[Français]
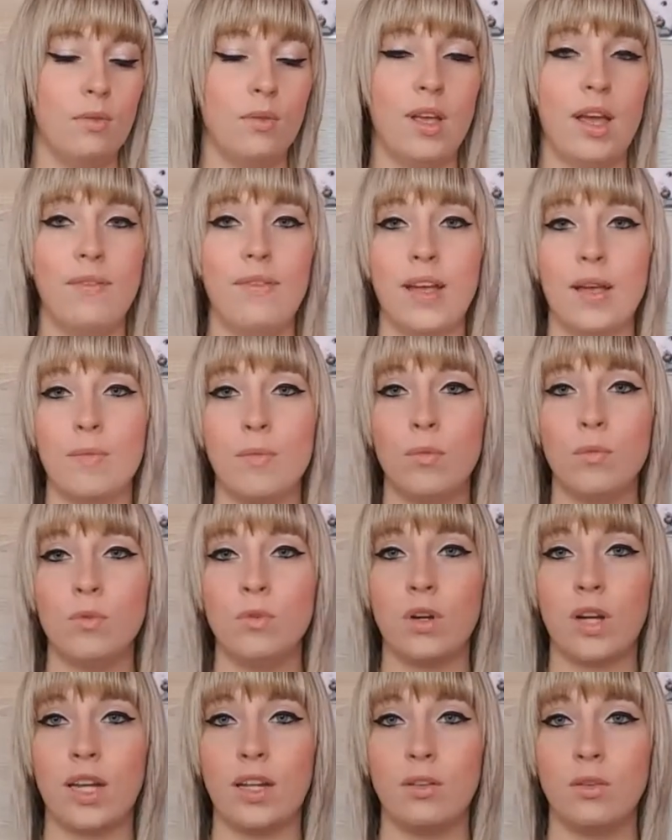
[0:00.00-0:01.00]
Donc avec
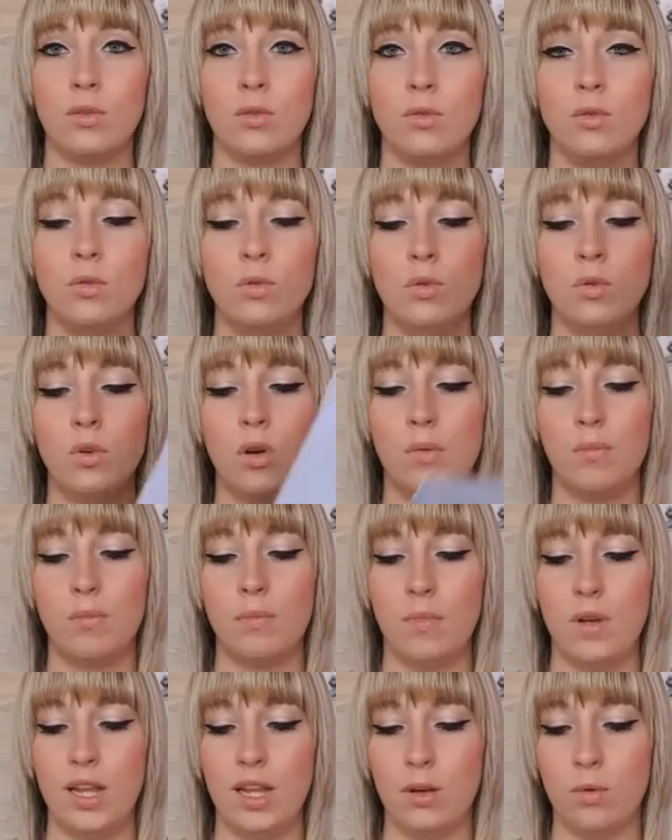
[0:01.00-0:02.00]
mon horaire de cours,
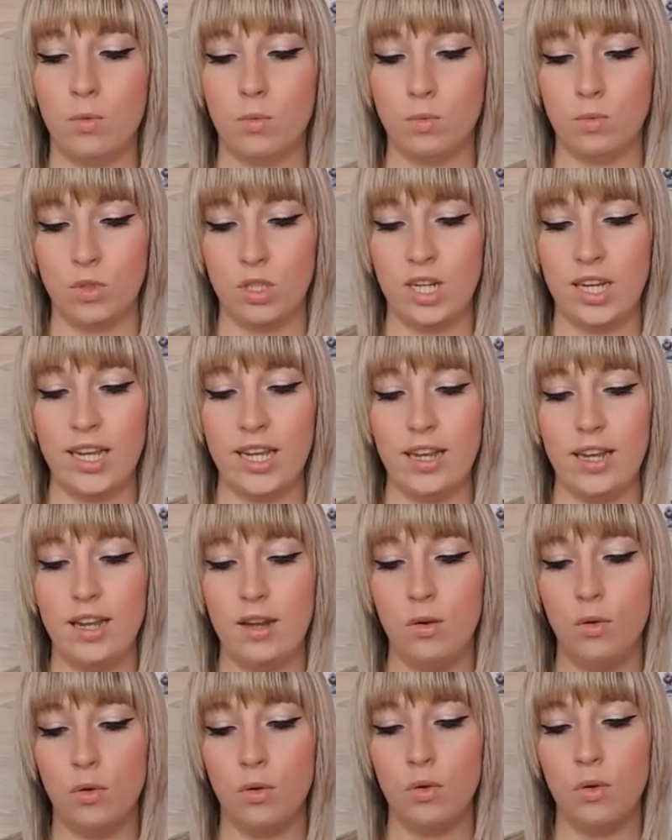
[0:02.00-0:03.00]
les congés,
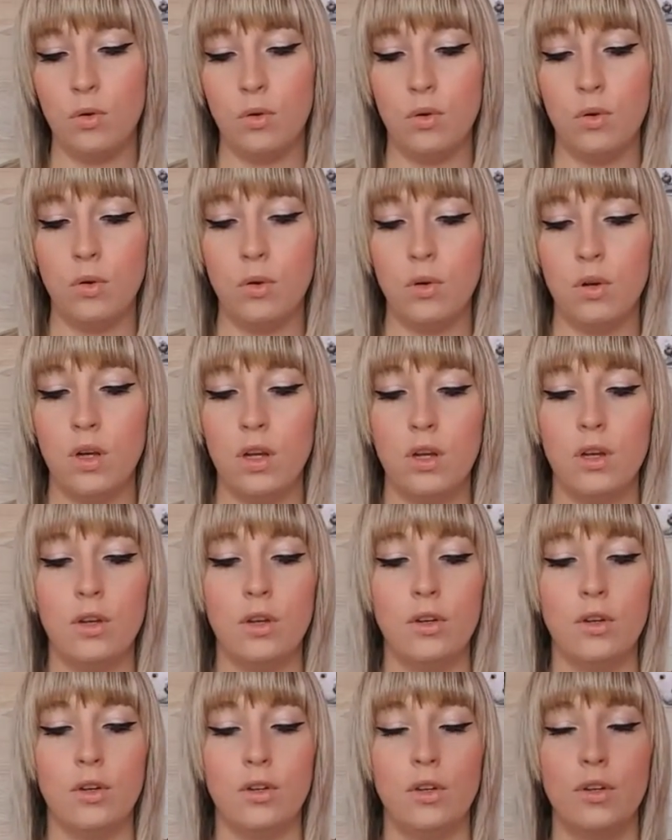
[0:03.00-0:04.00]
les locaux.
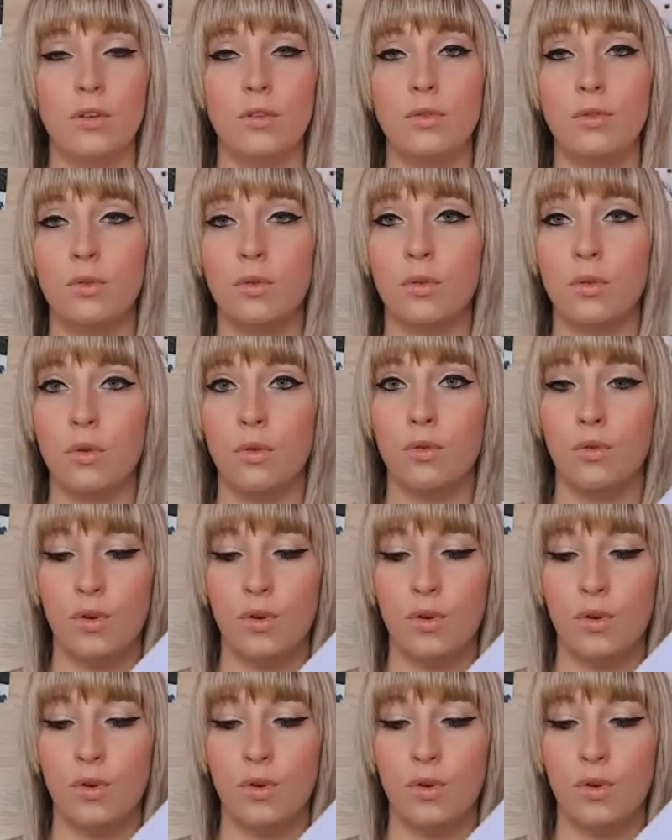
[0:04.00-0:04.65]
Donc euh,